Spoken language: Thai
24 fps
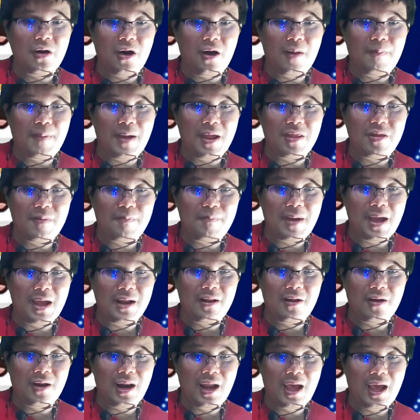
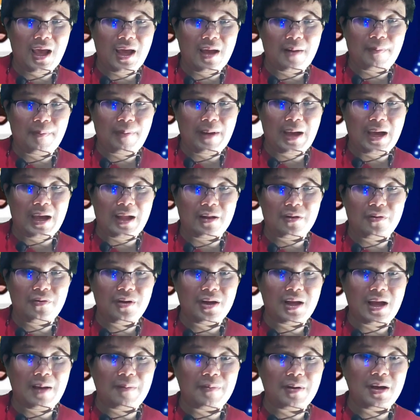1,40,188 ดอลลาร์ผ่านธุ
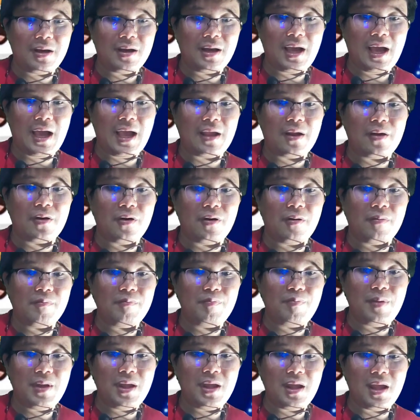รกรรมเครือข่ายของ
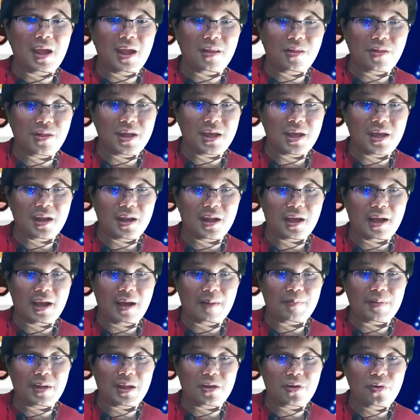BSC นะค
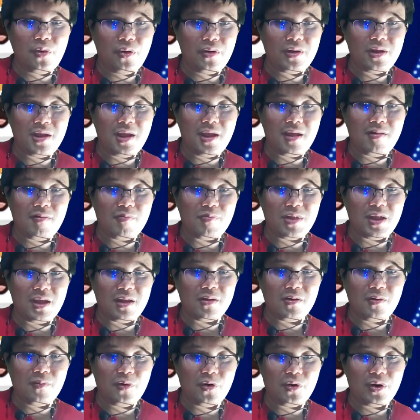รับในช่วง
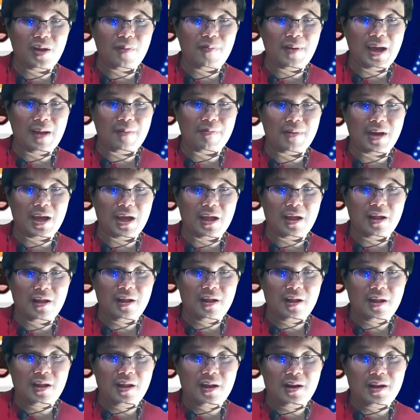24 ชั่วโมงที่ผ่านมา
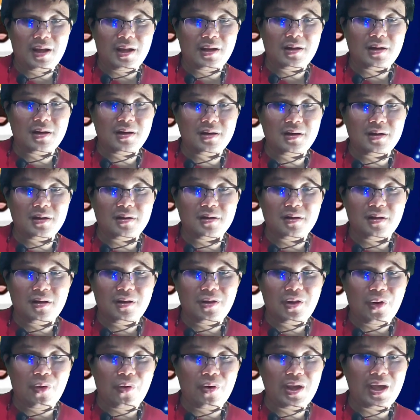นั่นคือ
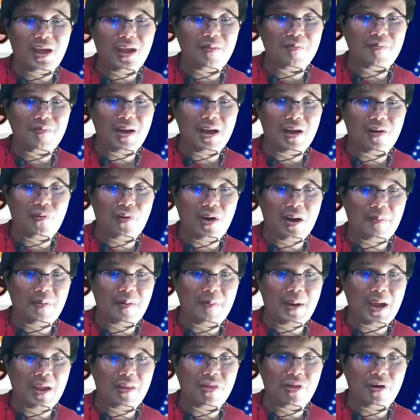โทเค็นมากกว่าป
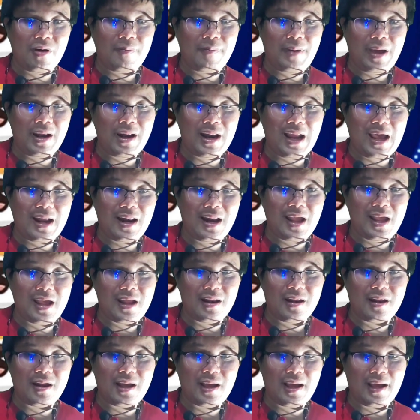ระมาณ 2,000 ล้านเหรี
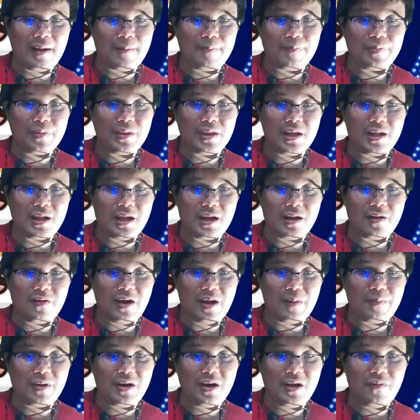ยญนนะครับ ฉะนั้น
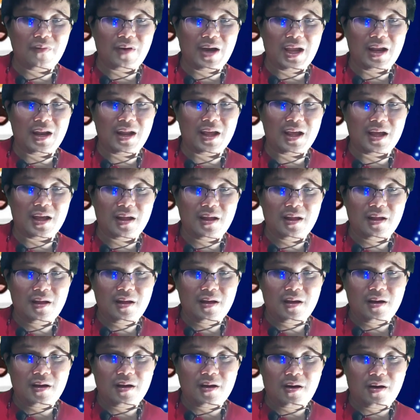ความเคลื่อนไหวเนี่ย
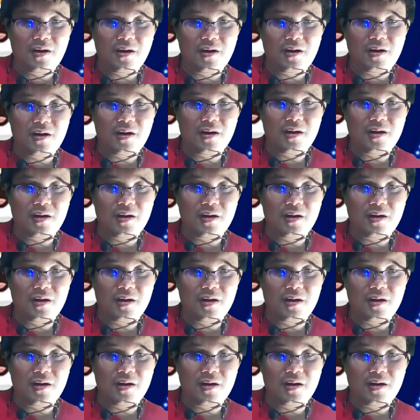ก็